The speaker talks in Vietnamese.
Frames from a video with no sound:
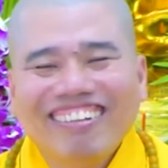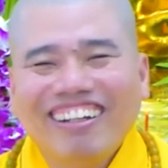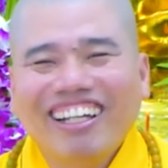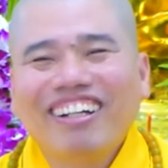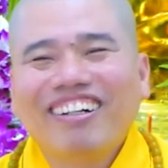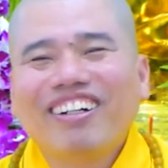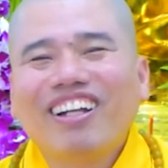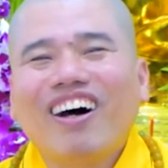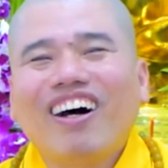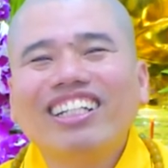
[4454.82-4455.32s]

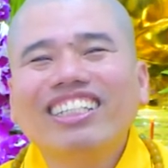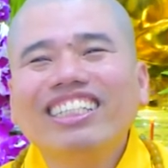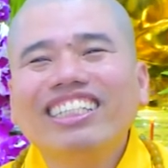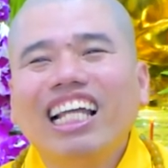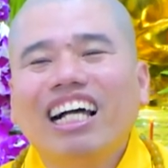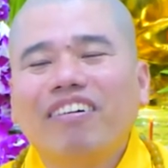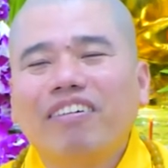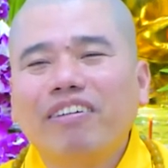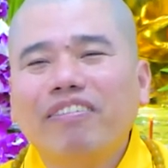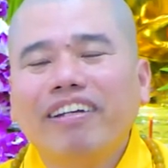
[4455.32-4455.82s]
Vì hồi đó tới
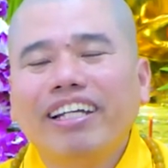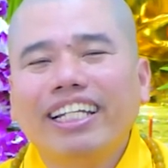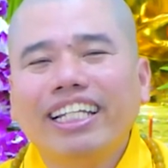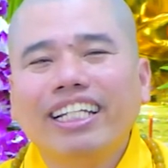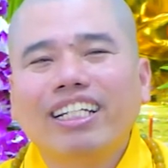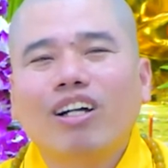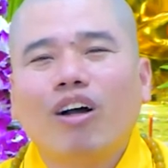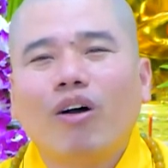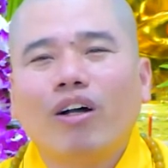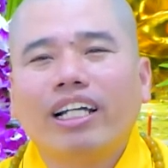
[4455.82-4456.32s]
giờ mọi vị
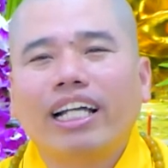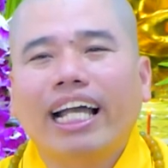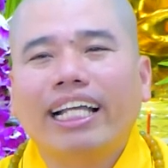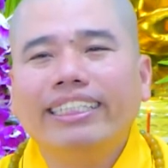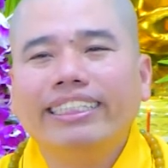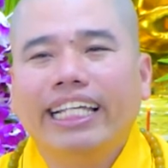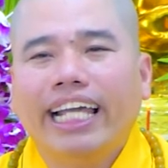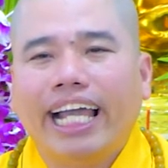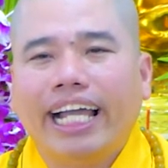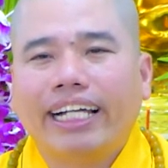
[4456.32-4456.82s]
đi coi ca
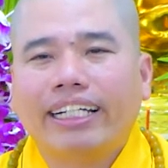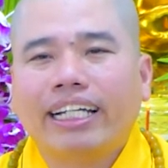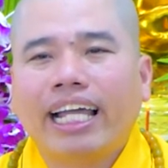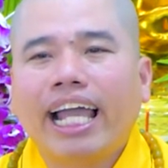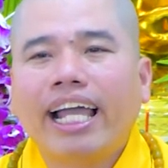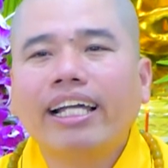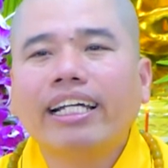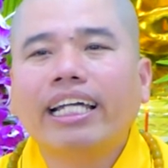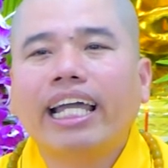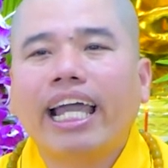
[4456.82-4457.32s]
nhạc,
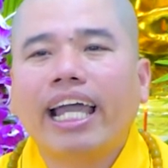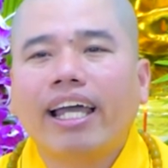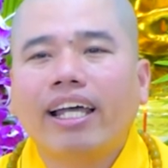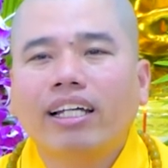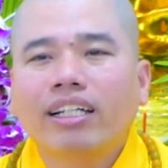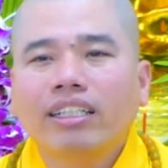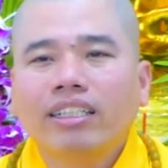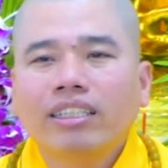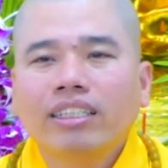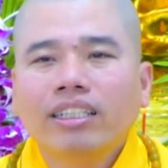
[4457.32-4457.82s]
hát
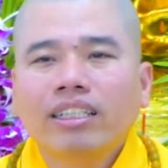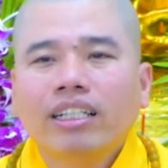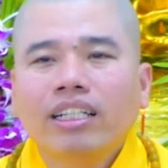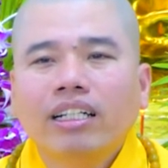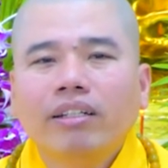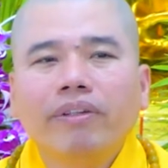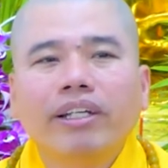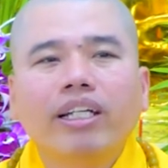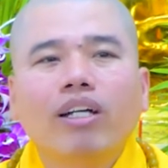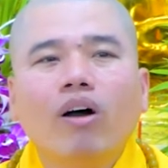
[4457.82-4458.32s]
ca,
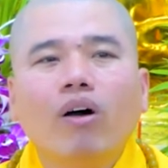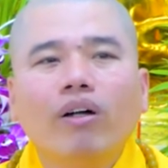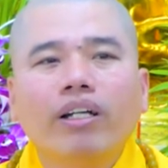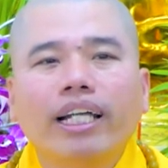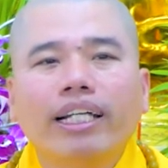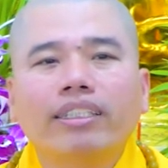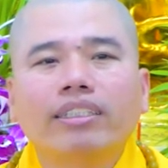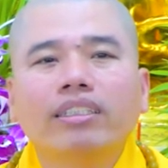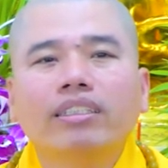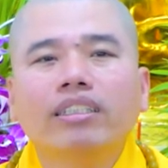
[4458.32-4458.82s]
vì
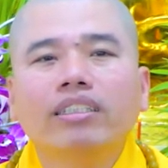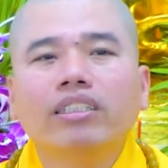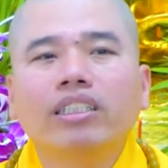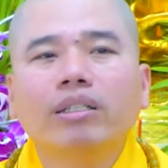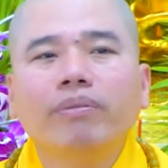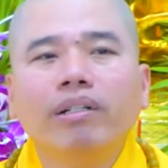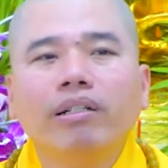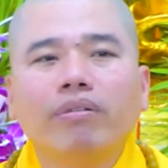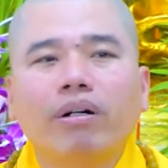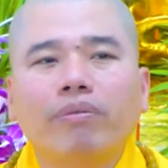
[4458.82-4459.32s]
coi ngày xưa
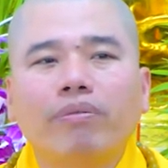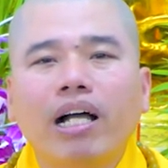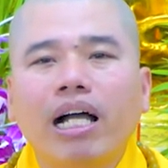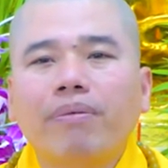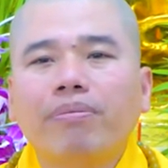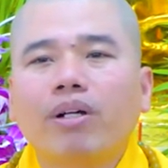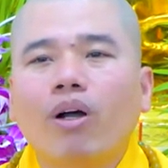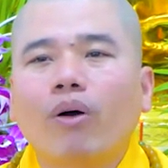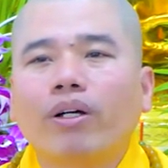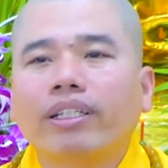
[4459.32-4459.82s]
chưa biết Phật
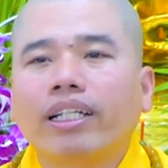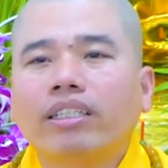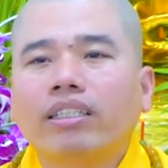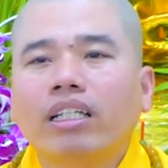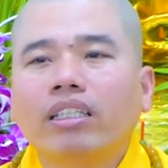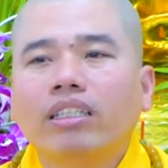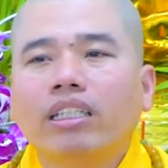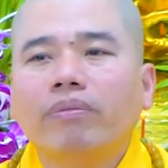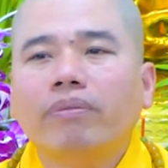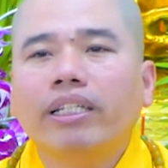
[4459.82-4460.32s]
Pháp, coi thấy
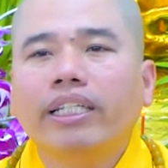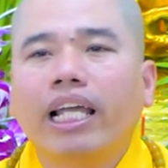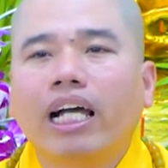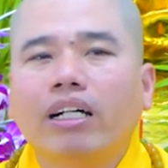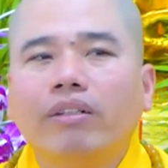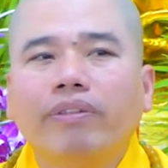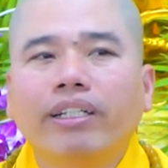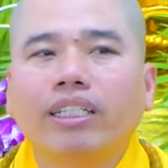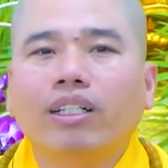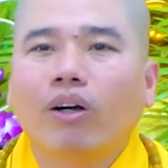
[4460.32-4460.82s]
thích, chứ bây
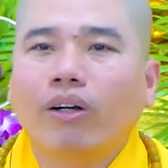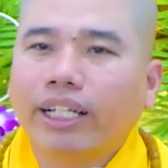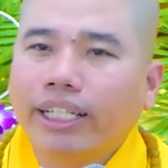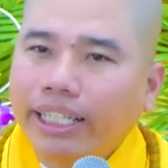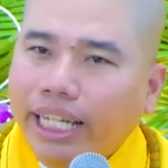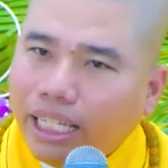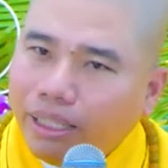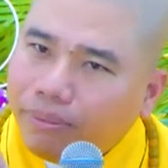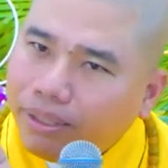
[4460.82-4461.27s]
giờ vì coi cái